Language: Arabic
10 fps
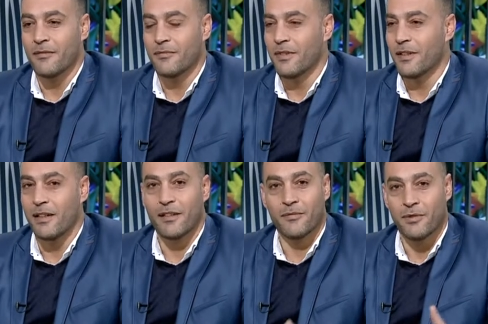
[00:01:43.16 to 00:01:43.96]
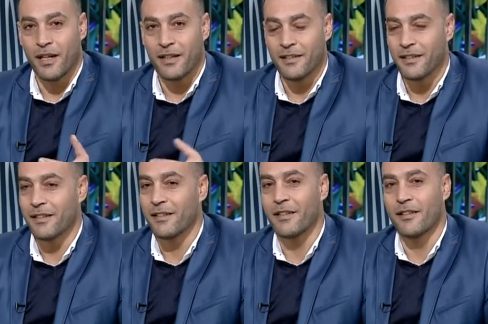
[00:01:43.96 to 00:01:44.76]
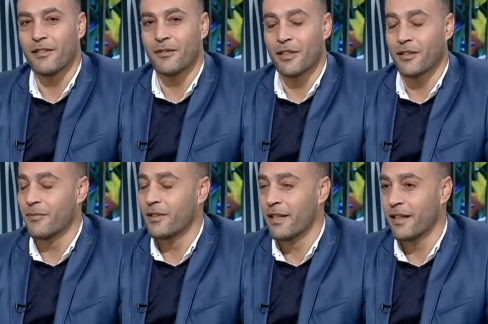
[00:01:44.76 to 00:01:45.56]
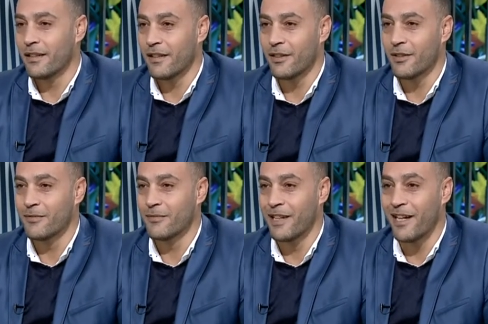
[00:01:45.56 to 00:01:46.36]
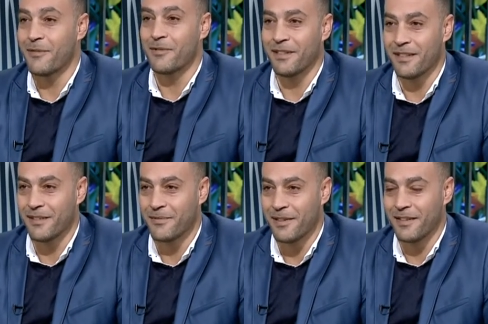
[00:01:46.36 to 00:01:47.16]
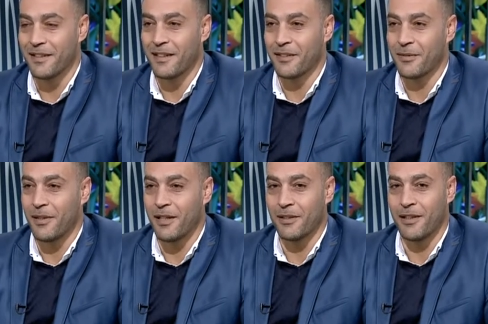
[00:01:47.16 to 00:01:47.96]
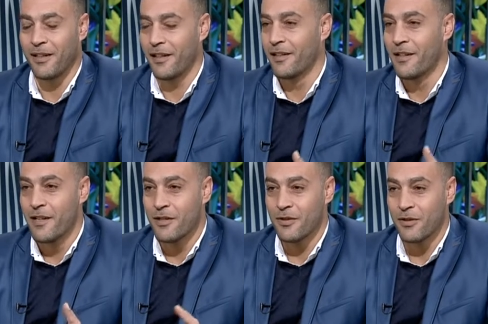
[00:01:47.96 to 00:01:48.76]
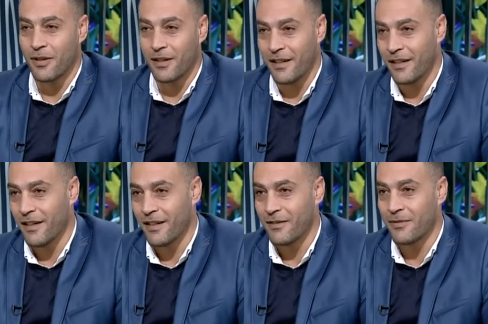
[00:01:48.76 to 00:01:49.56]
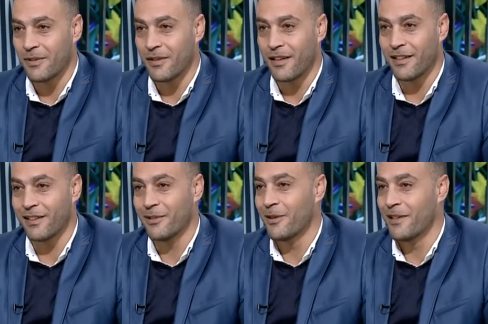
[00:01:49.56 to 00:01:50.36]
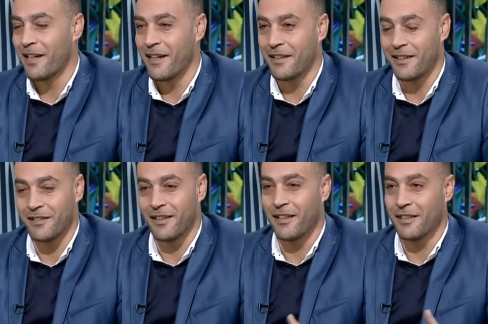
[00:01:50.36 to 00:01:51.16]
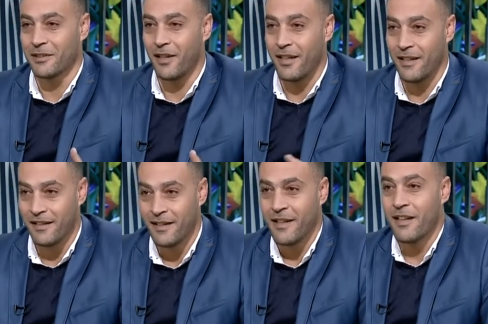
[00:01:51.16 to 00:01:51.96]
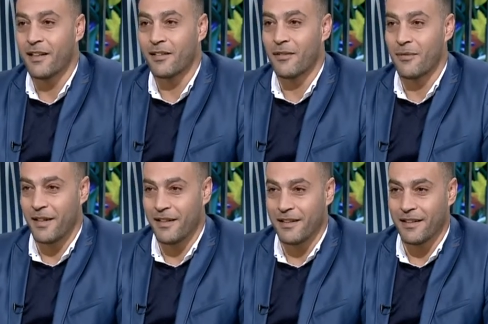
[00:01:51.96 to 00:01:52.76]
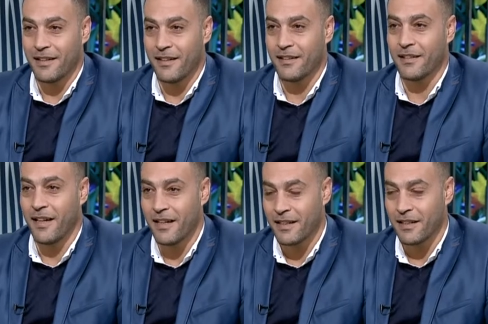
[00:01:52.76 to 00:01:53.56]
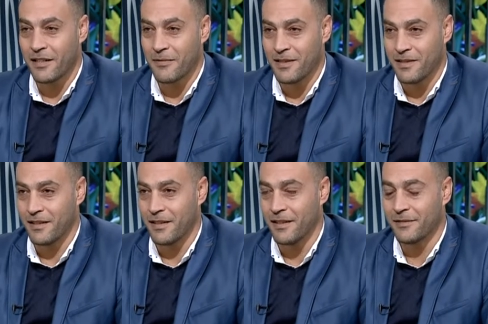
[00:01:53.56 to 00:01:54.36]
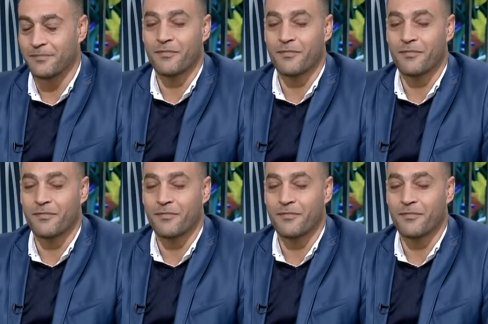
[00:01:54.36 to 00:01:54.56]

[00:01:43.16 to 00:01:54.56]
للمشاهدين وتمنياتي لهم بعام جديد بإذن الله سبحانه وتعالى شكرا على هاي الفرصة اللي أعطيتنا إياها نعطيها الإيضاح الصباحي عن هاي القيمة الجديدة